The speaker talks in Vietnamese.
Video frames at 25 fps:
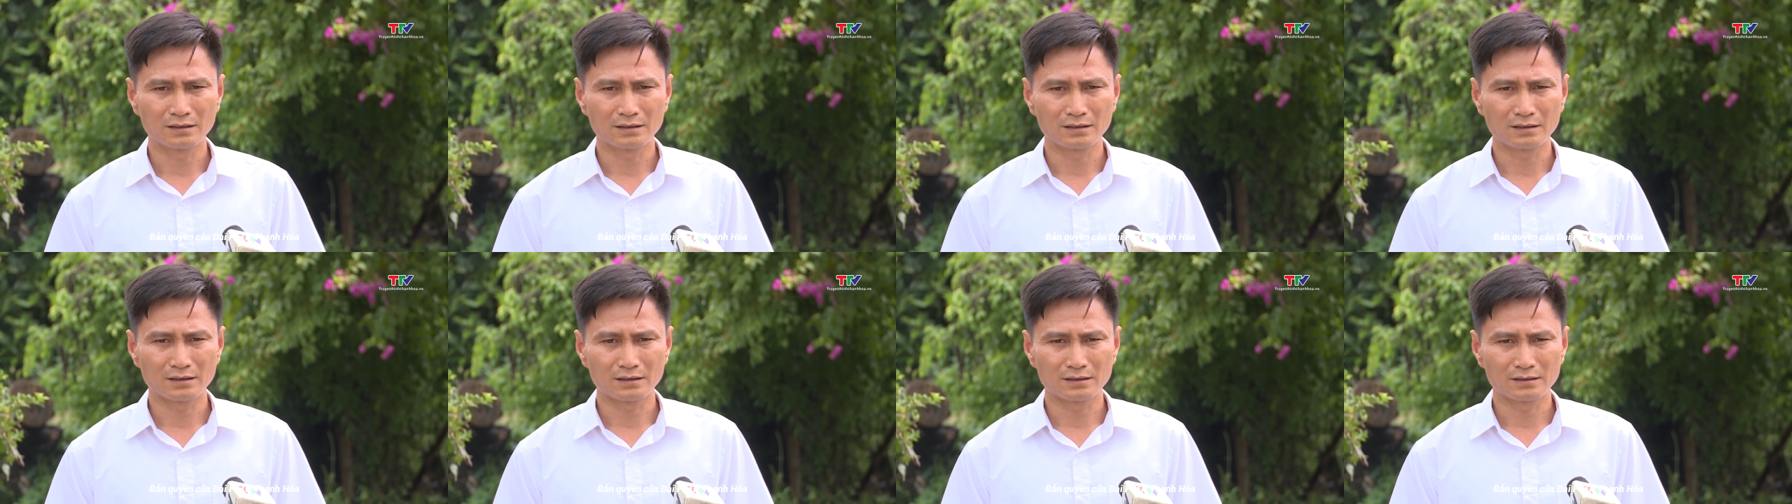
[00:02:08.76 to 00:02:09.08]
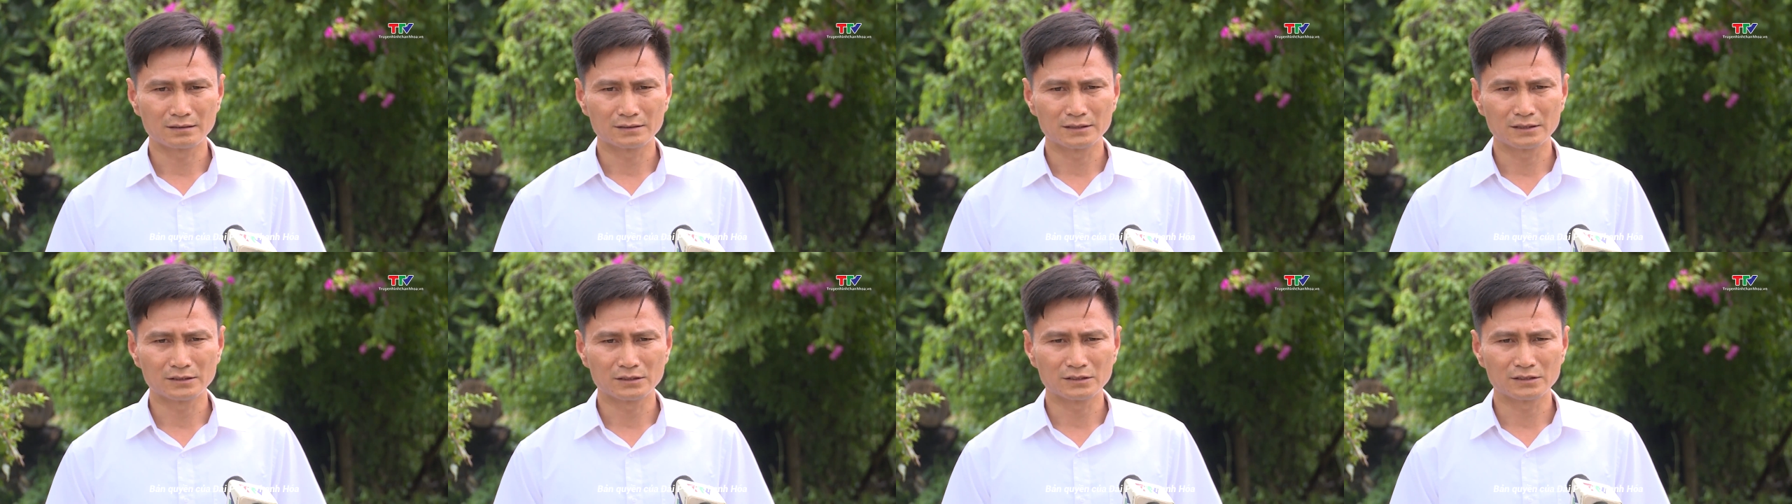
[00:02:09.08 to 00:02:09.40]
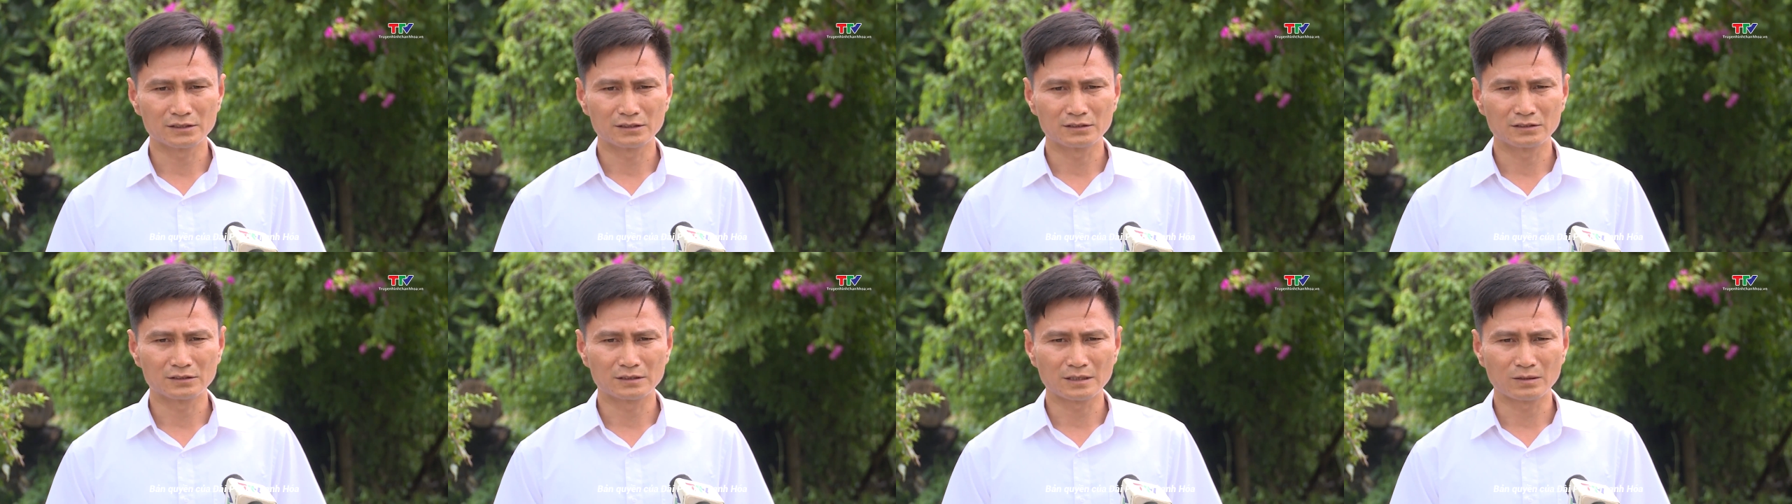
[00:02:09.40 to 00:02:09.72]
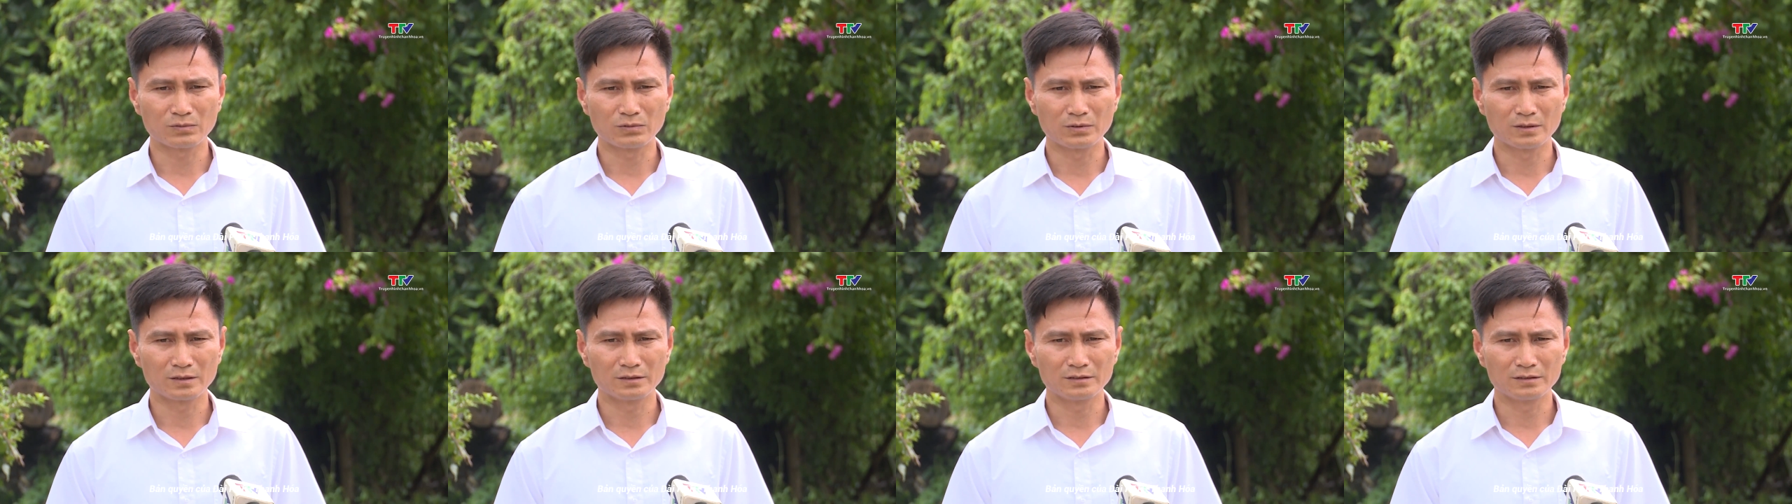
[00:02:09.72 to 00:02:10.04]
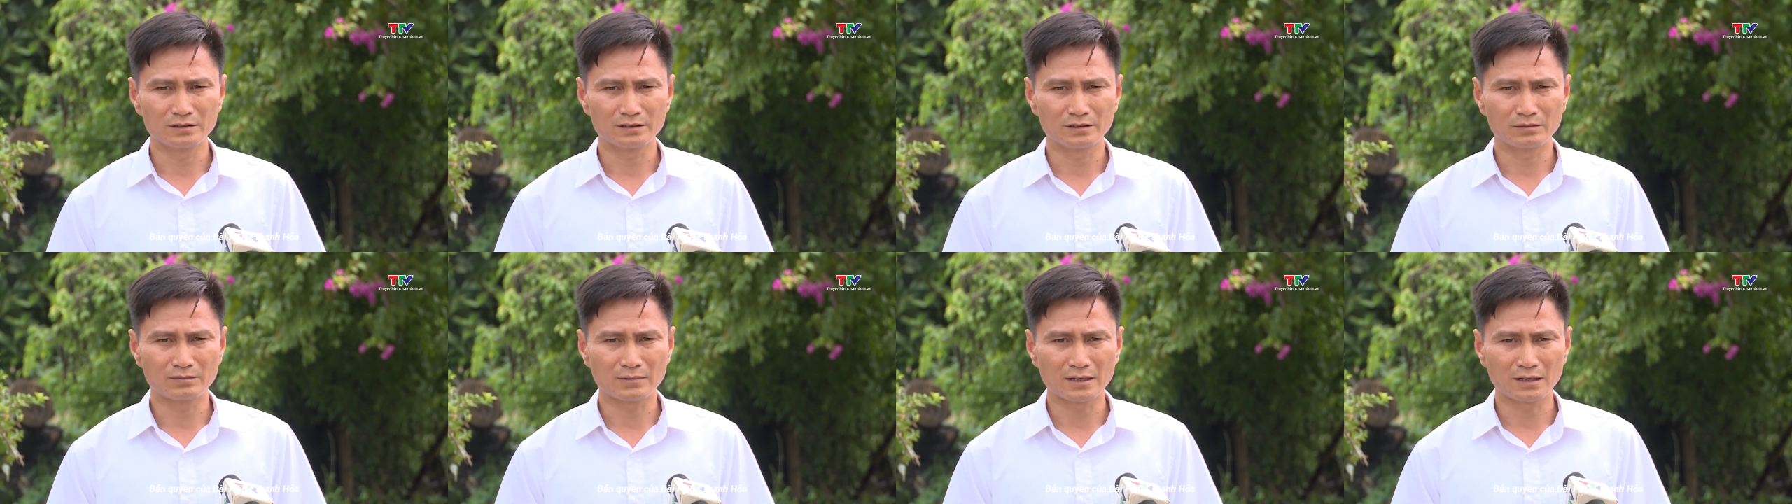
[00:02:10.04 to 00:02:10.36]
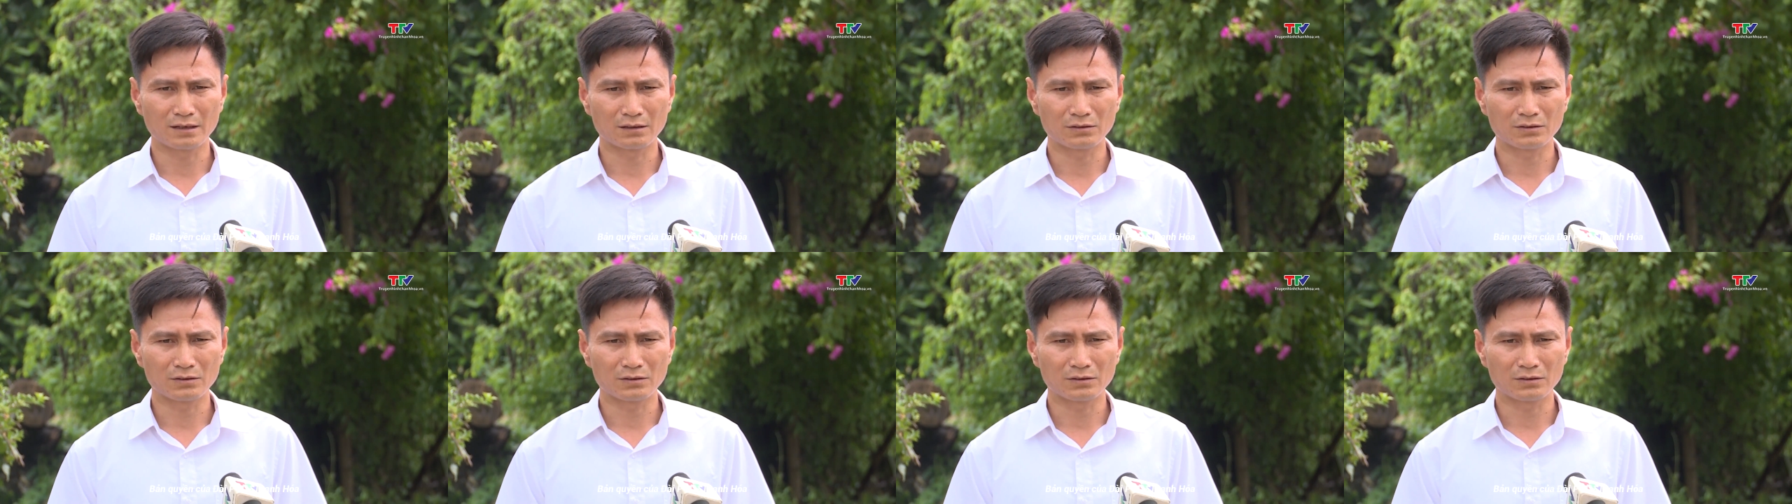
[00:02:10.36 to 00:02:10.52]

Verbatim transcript: à, chương trình tập huấn thì bà